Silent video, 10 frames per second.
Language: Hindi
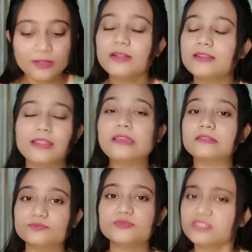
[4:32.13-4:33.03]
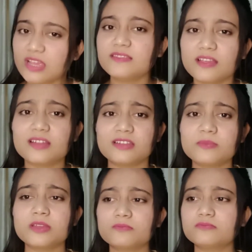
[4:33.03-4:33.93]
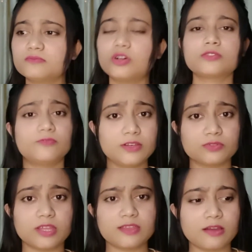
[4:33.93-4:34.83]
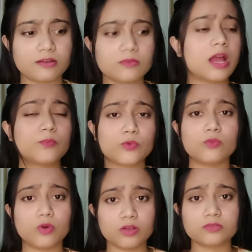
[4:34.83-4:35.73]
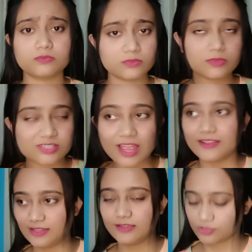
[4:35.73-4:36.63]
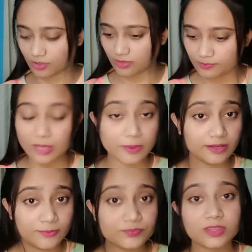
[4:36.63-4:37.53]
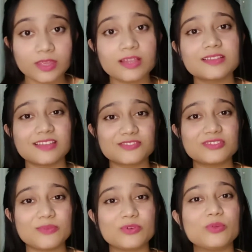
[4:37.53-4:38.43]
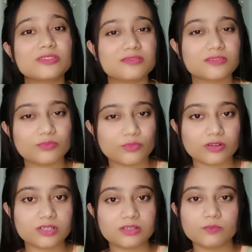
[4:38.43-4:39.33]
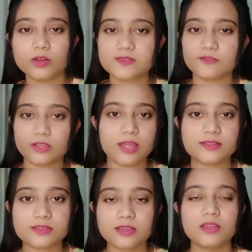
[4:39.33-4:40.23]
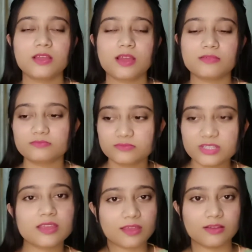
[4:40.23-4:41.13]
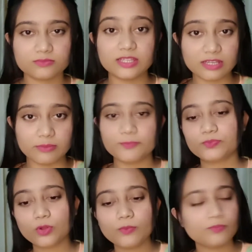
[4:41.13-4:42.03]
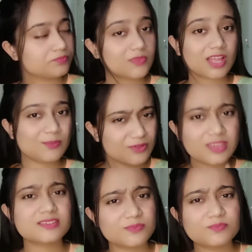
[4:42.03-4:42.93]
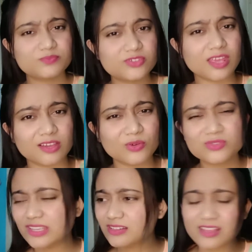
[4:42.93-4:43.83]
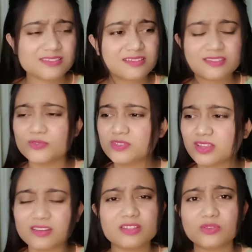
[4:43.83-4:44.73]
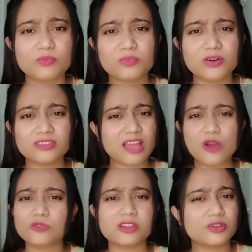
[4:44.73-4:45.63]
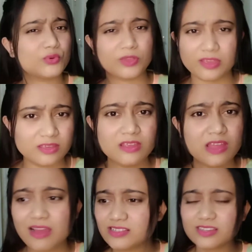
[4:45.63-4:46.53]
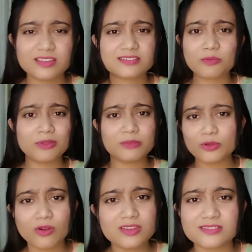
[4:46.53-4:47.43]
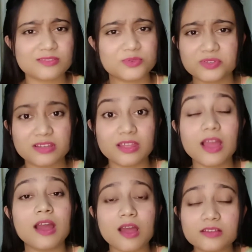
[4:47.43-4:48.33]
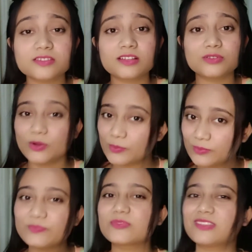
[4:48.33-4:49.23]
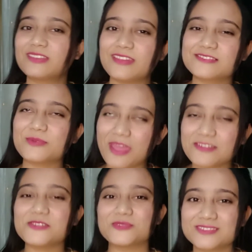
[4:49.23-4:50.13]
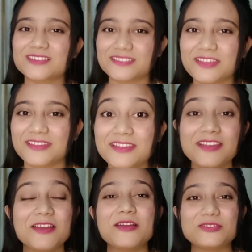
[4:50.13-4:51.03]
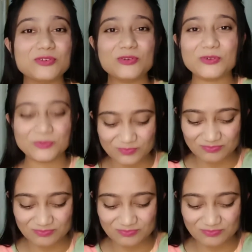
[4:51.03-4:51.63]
लेकिन शायद ये करने में बहुत फन होता है या आपको बहुत शायद नहीं सॉरी माय बैड ये करने से एक्चुअली आपको बहुत मॉडर्न बहुत सिविलाइज लगेगा दिखने में तो आप लोग ये सब ट्राई करो सनग्लासेस यूज़ करना तो बहुत ही आउटडेटेड हो गया है आजकल के ज़माने में कौन ये सब यूज़ करता है आजकल तो ये सब हैक यूज़ करते हैं तो